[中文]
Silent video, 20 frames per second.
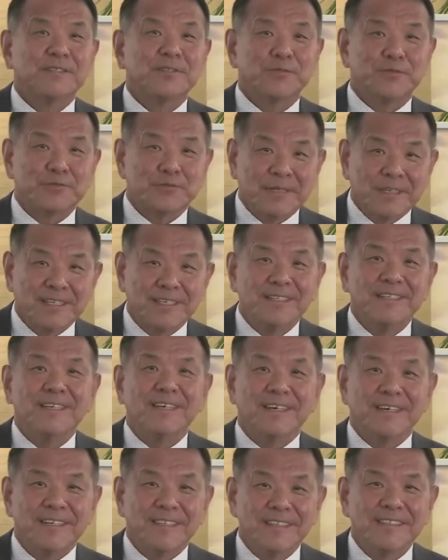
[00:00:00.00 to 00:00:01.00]
祝贺你
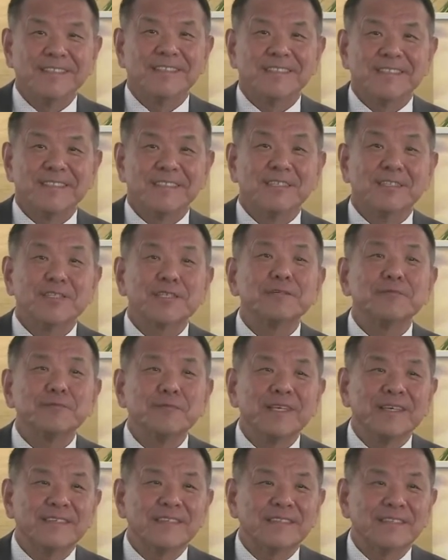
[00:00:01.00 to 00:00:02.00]
啊，你的生
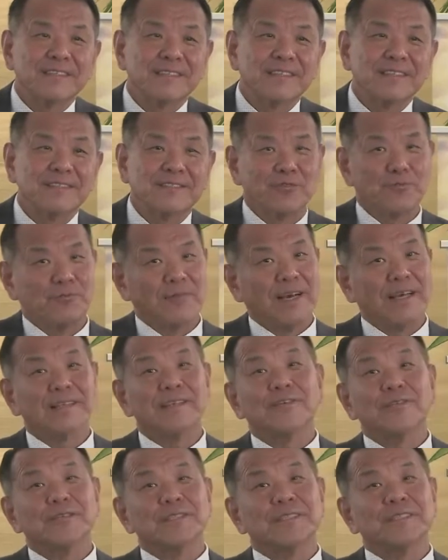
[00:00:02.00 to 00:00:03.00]
命就满
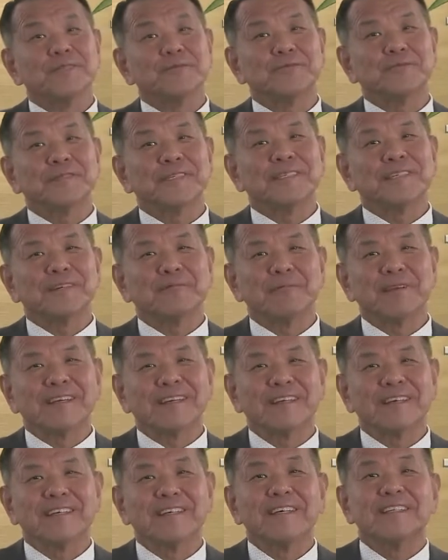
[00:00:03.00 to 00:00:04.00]
有基督的生命了。
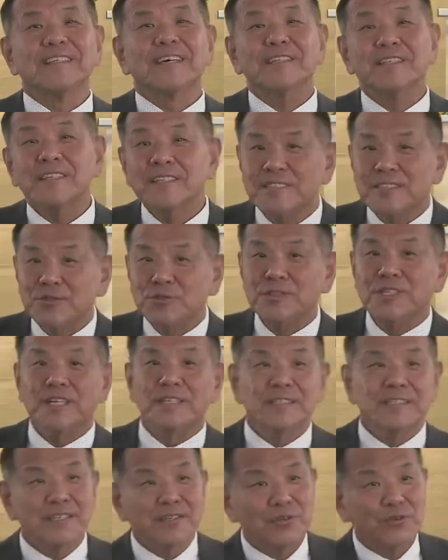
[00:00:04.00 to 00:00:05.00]
他的意思说得
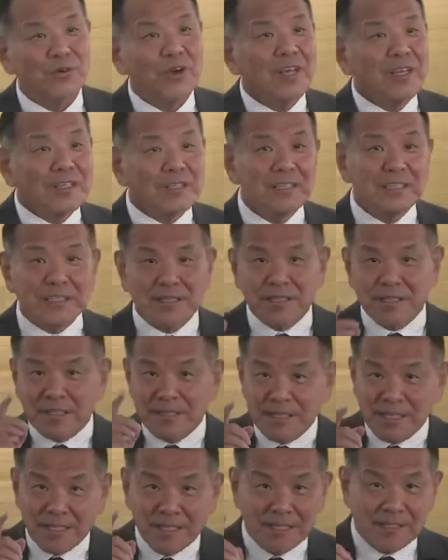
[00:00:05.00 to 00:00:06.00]
很清楚，你只要
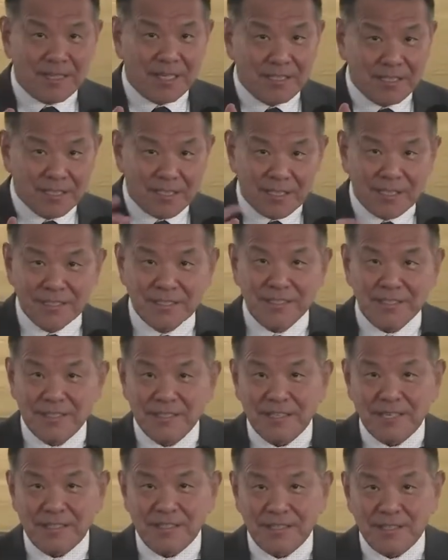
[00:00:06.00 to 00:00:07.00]
建立在你根基
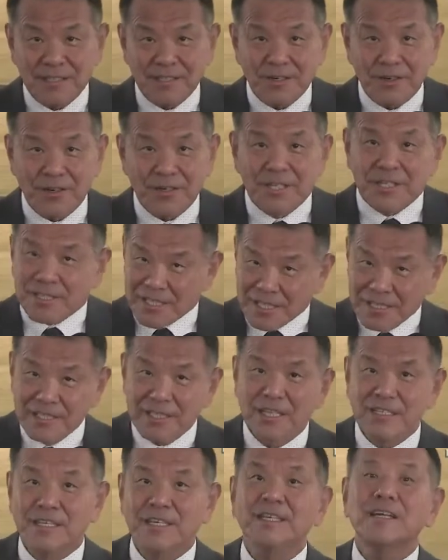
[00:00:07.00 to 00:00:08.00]
上的时候，神
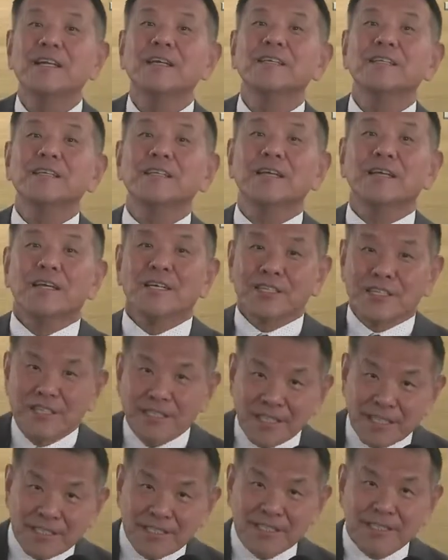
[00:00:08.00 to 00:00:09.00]
也引领你，神
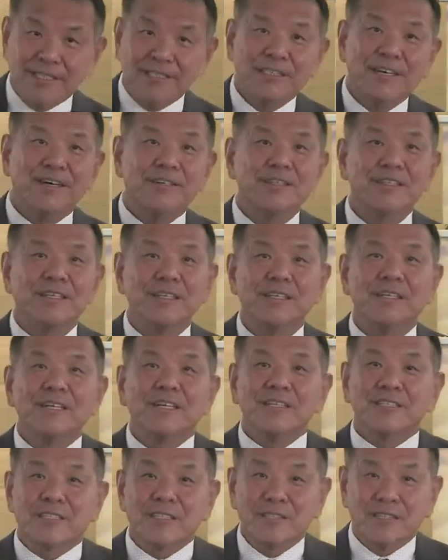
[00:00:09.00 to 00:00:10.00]
也建造你，
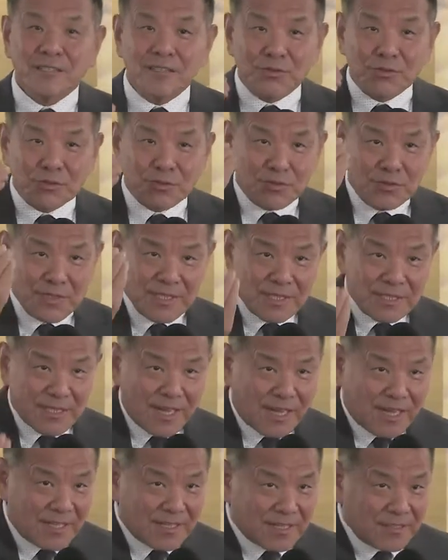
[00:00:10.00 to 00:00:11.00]
神最
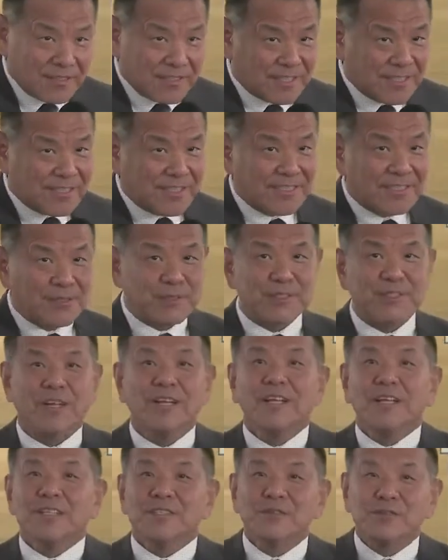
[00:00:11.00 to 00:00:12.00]
大的这个就是
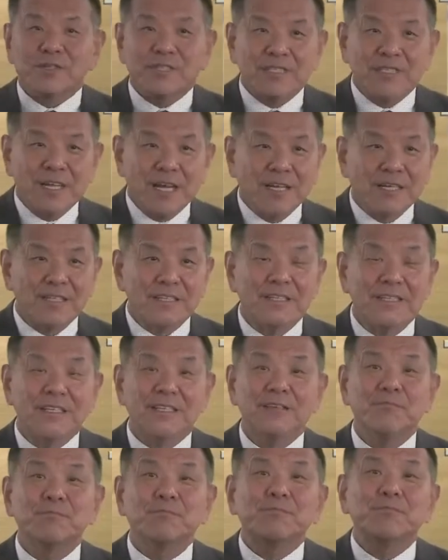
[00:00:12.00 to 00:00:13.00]
就是让
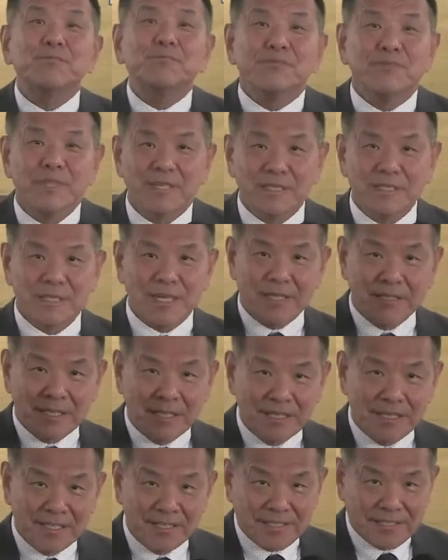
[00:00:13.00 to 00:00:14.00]
你不能站在
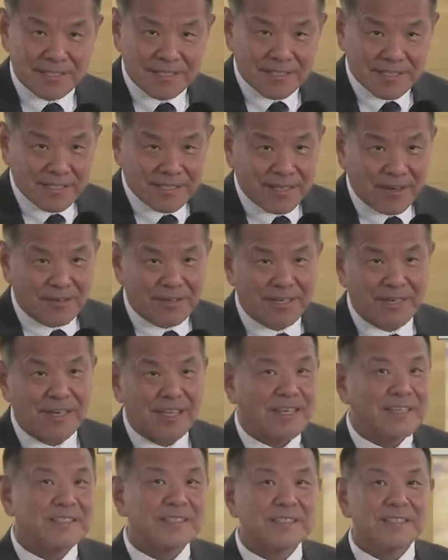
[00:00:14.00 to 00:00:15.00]
你自己的脚上
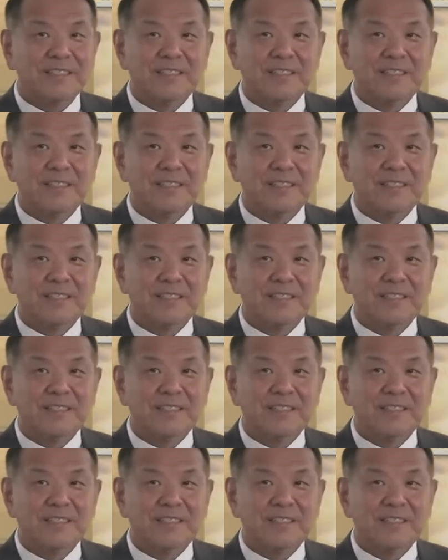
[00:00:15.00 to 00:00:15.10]
了。